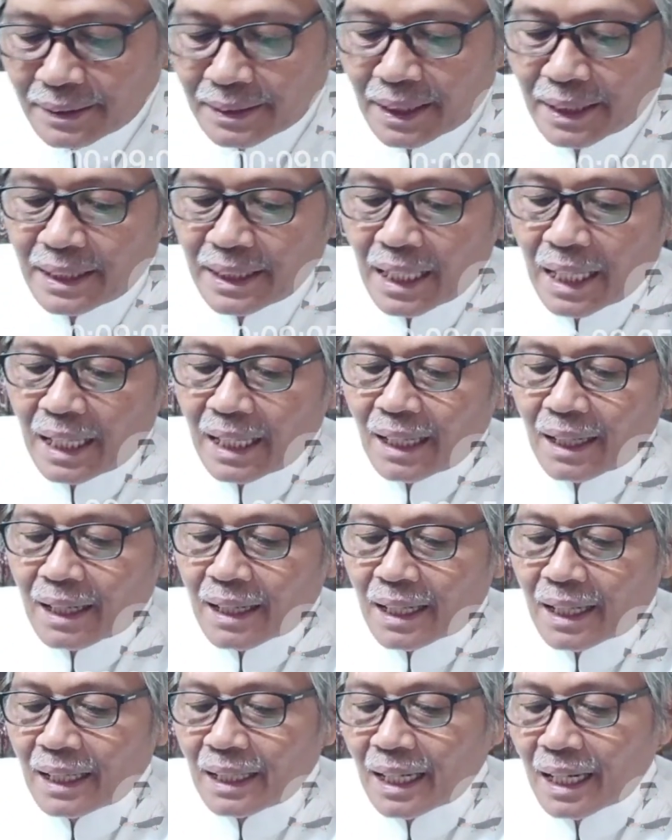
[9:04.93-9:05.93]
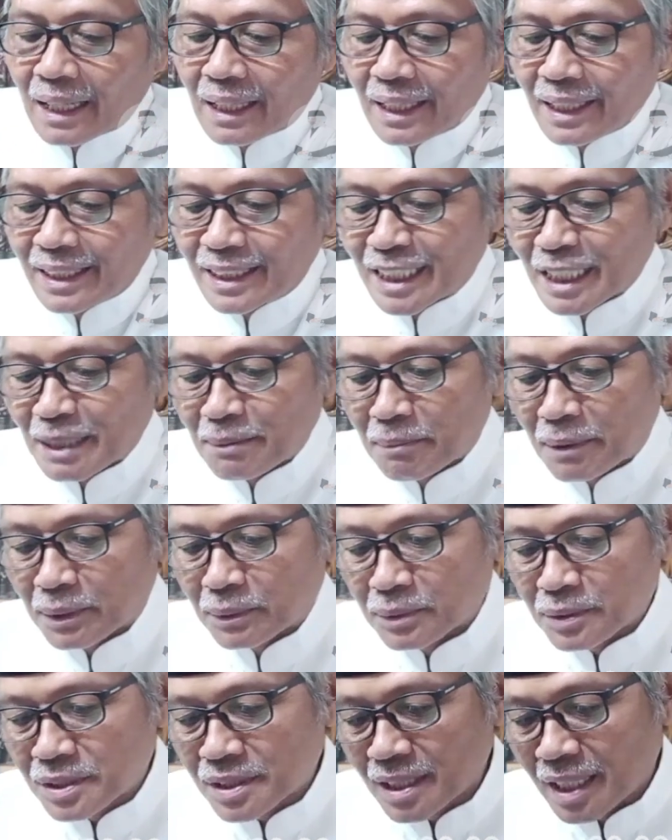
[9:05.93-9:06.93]
Jadi alangkah lalainya
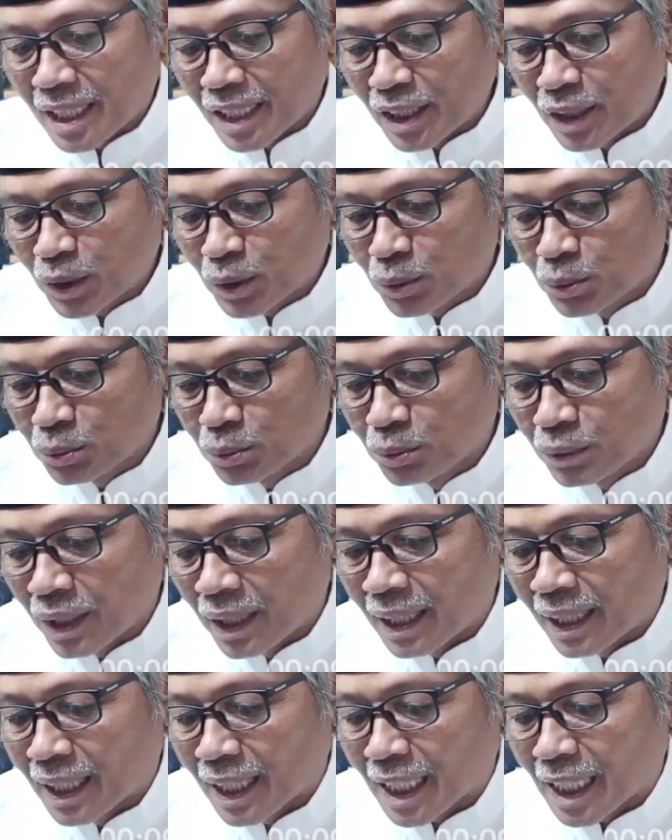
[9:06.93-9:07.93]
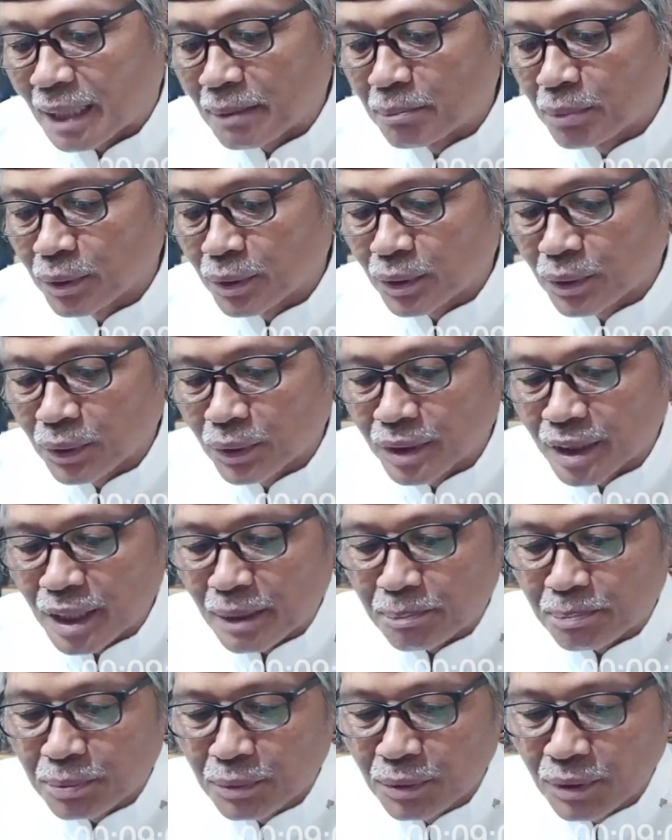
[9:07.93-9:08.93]
manusia itu, alangkah
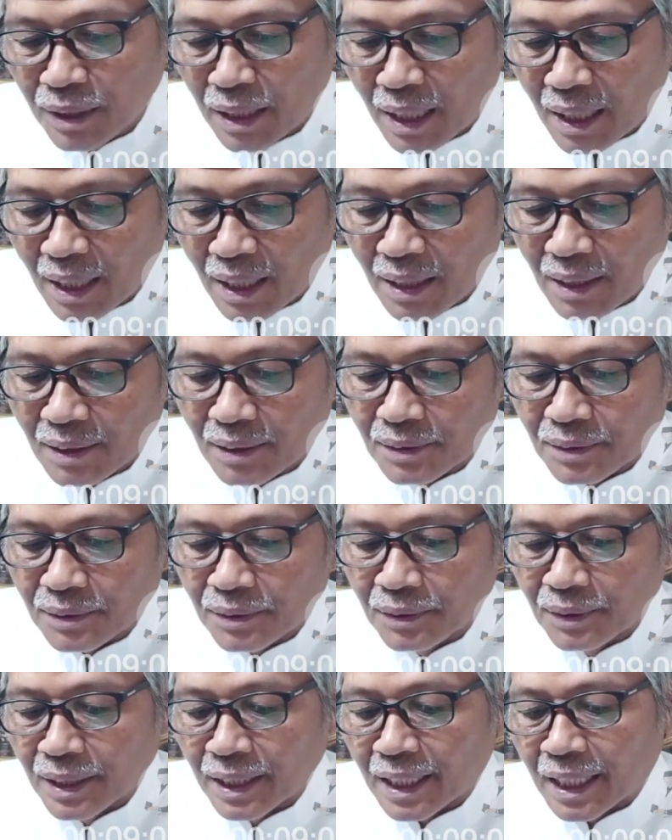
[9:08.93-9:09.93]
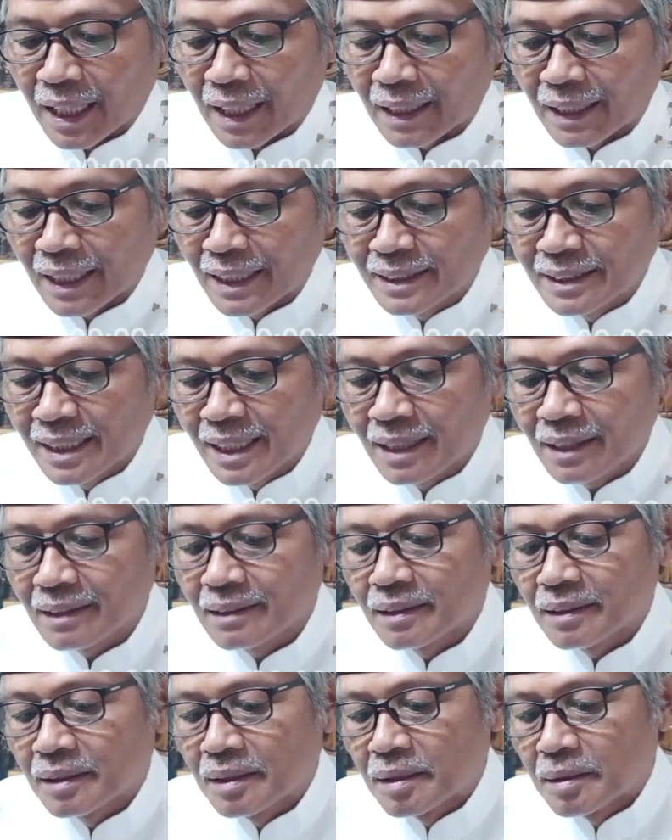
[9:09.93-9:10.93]
bodohnya pula oleh
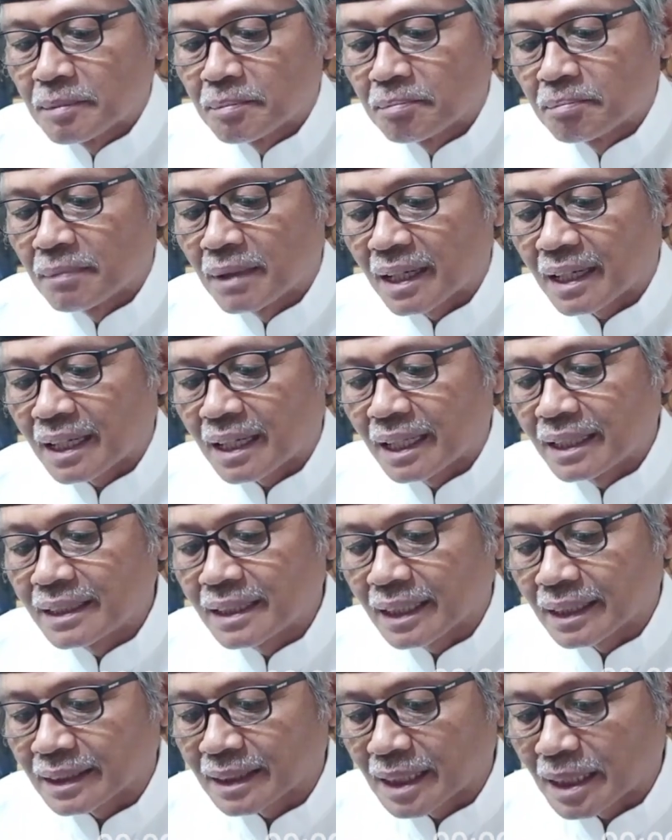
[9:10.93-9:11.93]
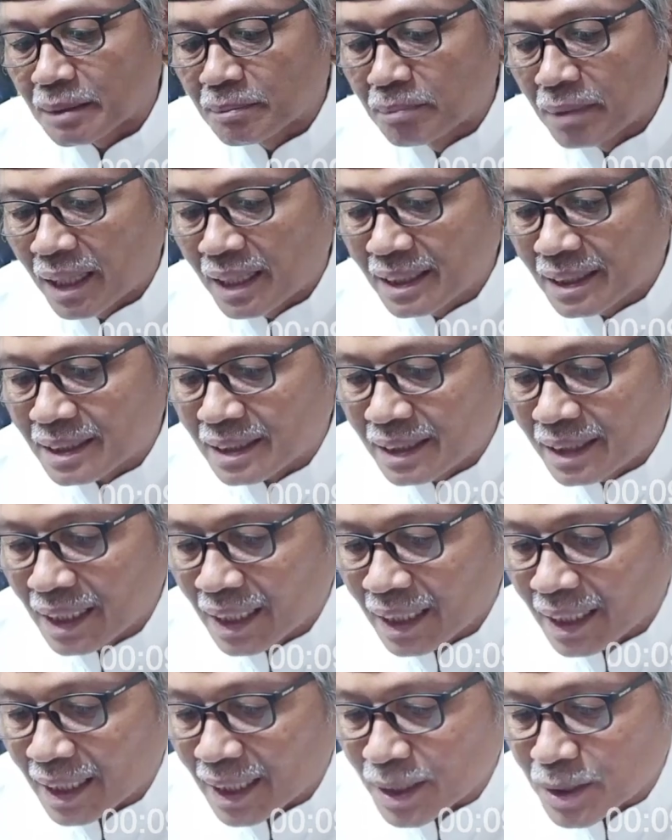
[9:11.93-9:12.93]
karenanya maka yang terbaik
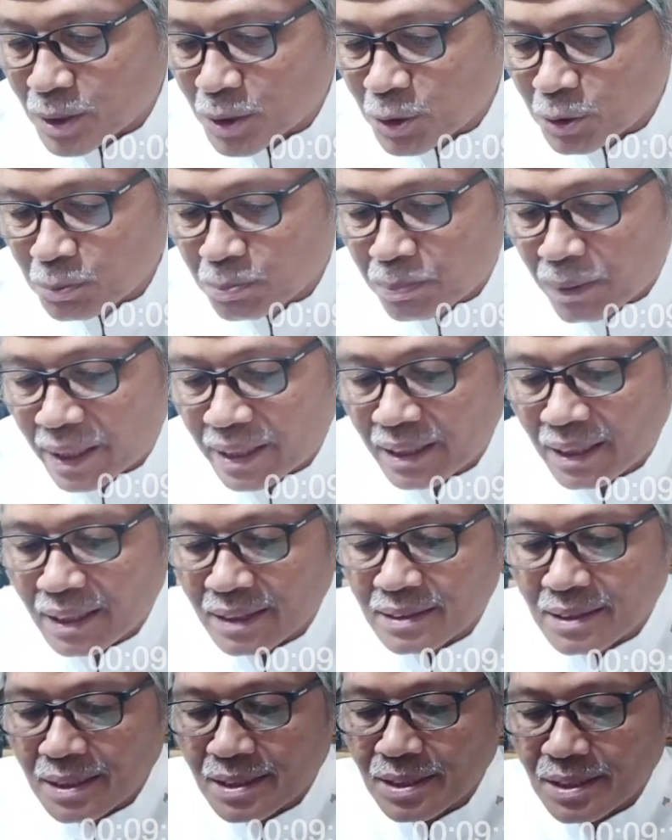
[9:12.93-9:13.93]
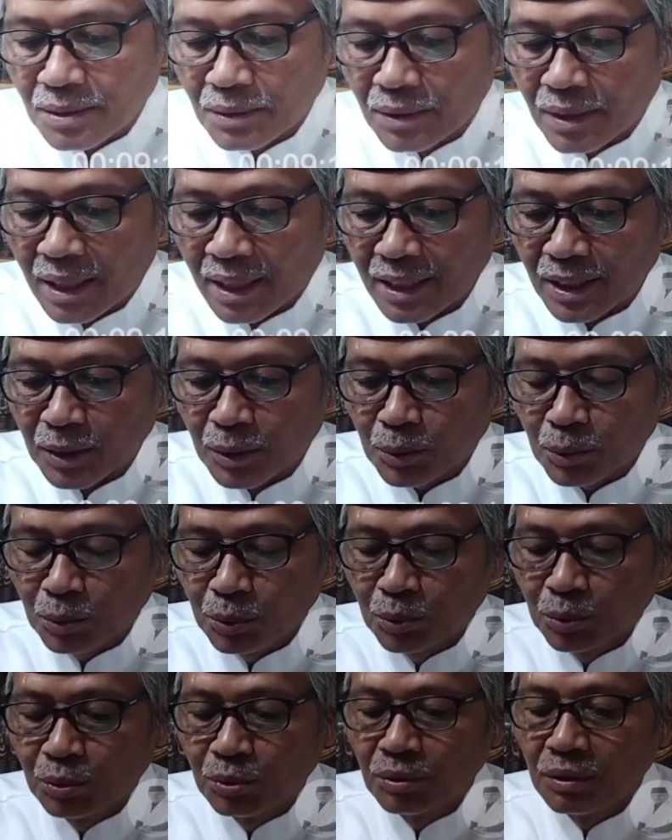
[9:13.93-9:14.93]
ialah supaya seseorang
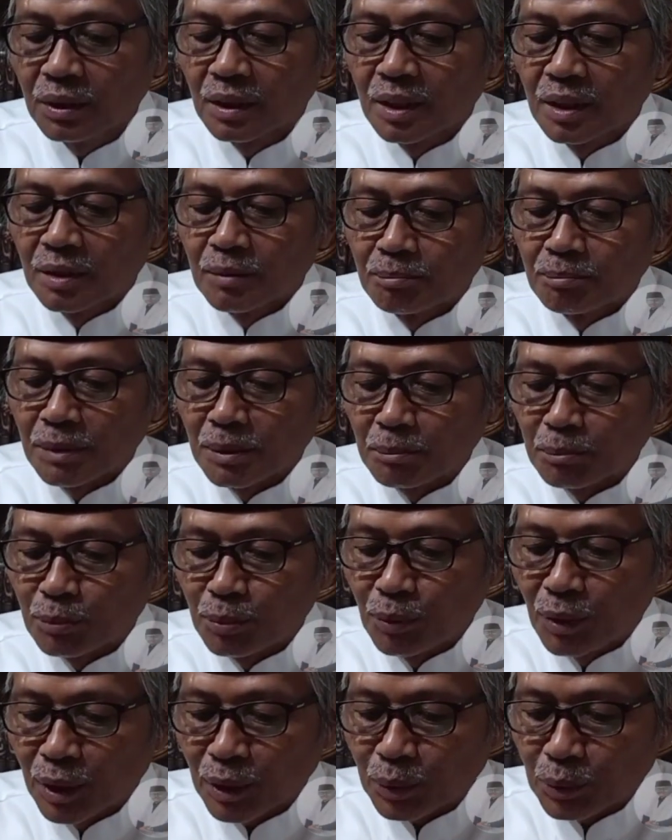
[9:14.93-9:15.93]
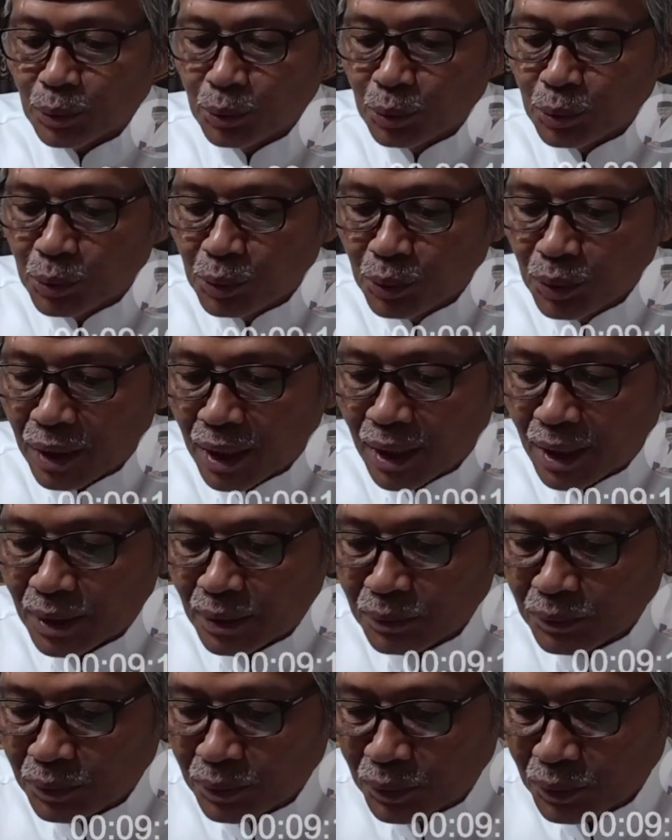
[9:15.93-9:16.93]
itu membuat
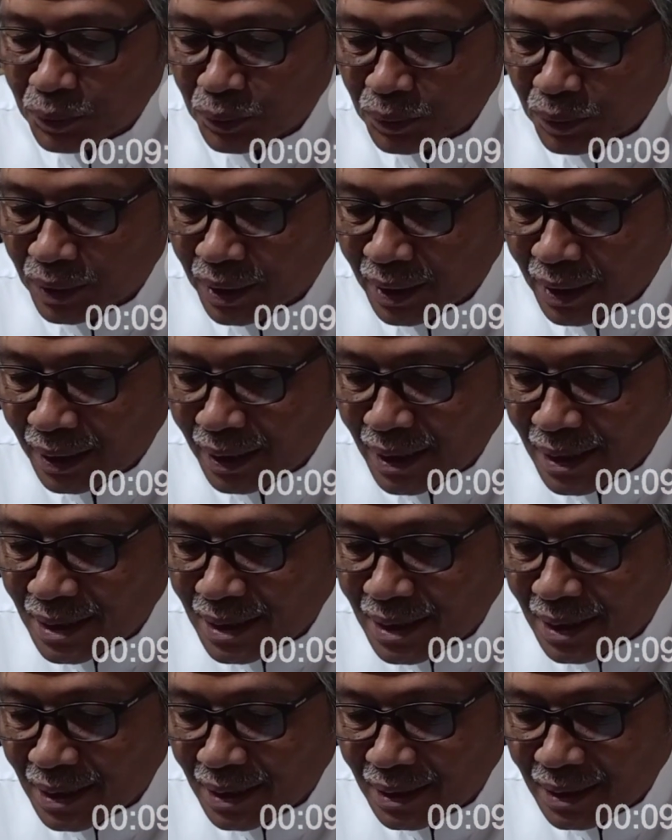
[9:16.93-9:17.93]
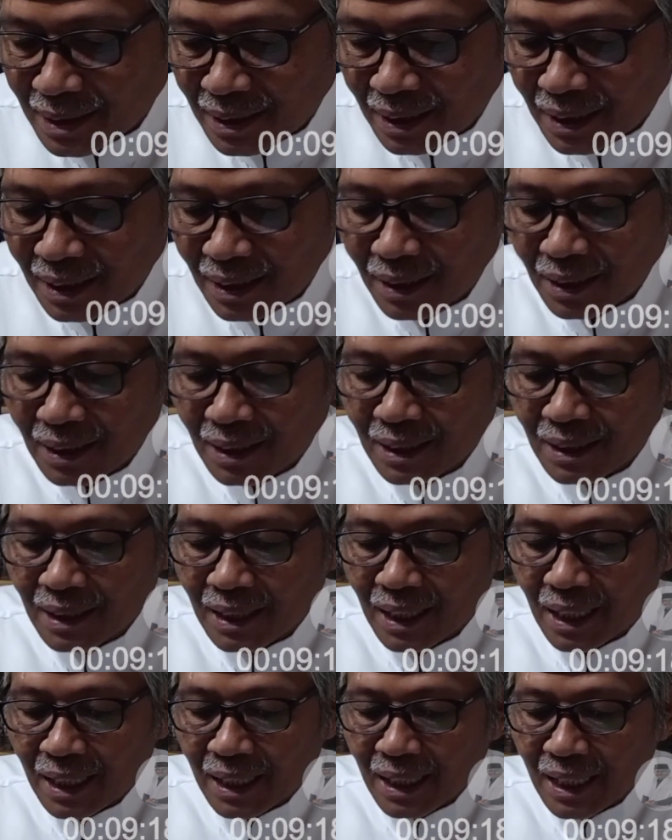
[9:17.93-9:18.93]
ukuran untuk dirinya sendiri
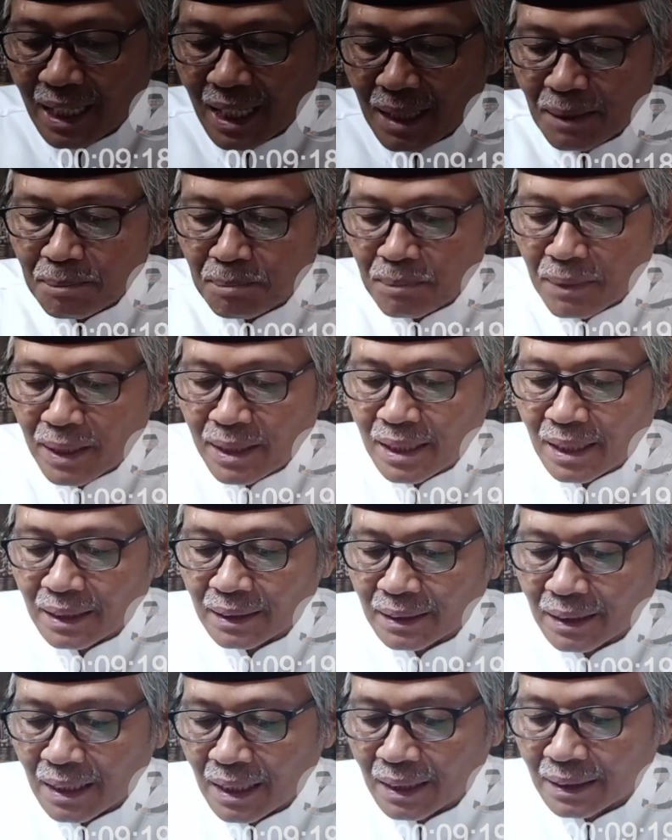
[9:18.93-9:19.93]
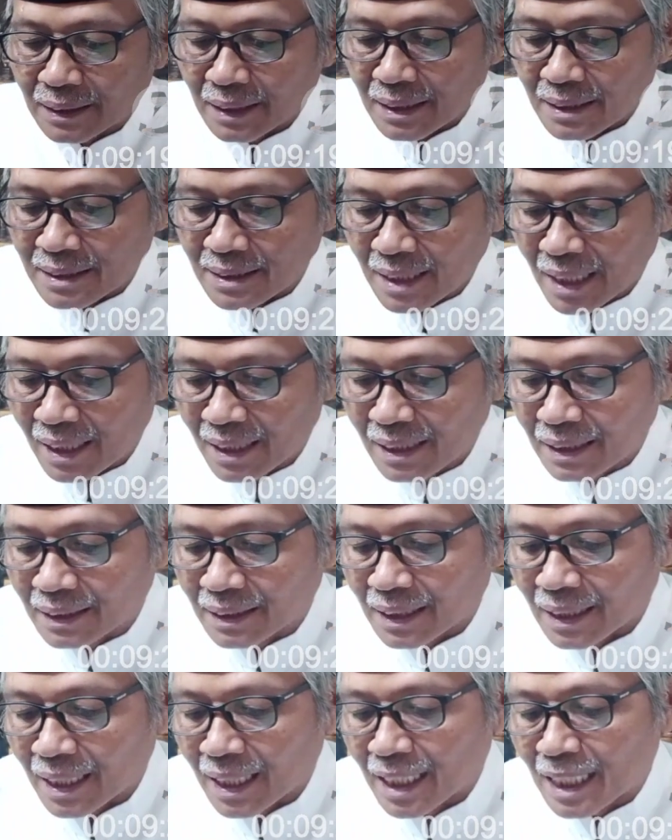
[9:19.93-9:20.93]
dengan apa yang telah
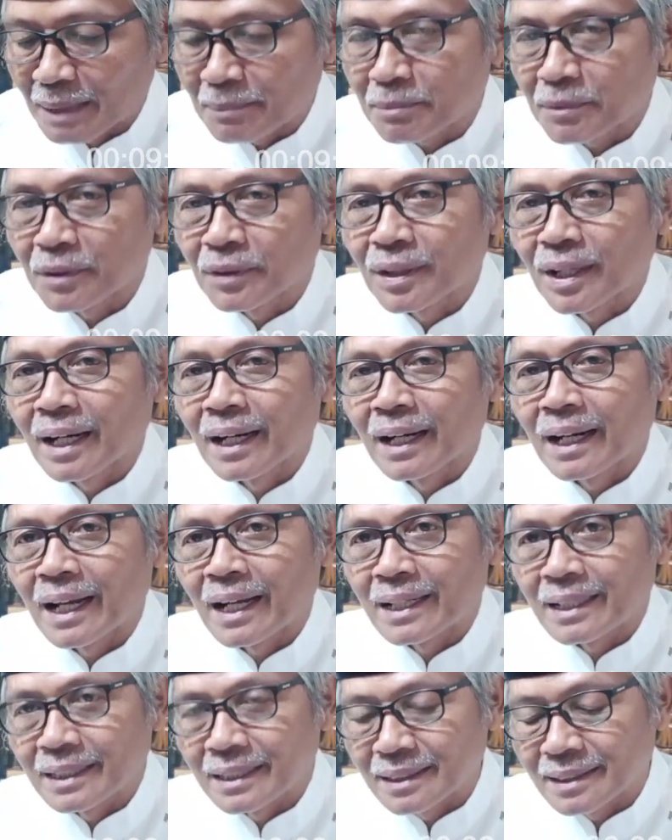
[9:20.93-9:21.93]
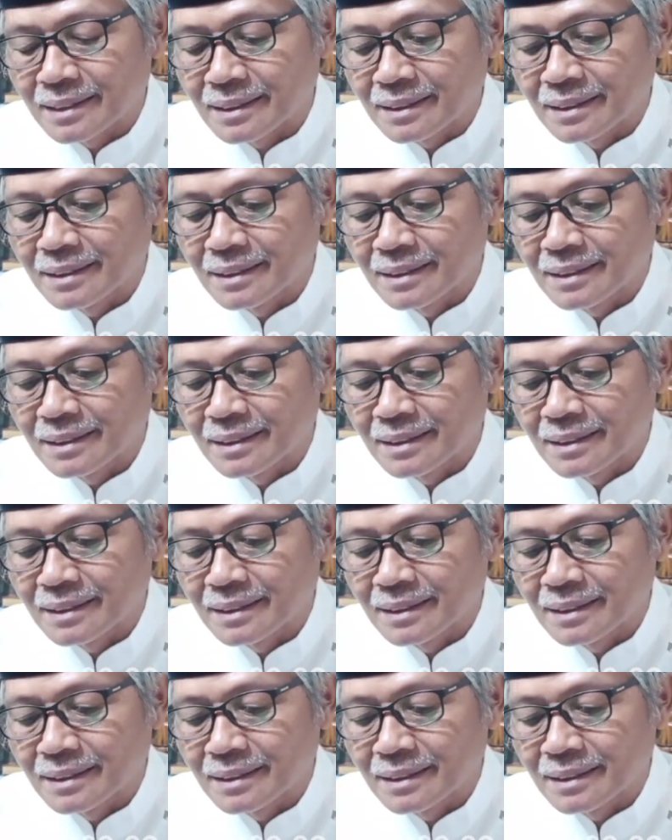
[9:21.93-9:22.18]
terjadi terhadap orang lain.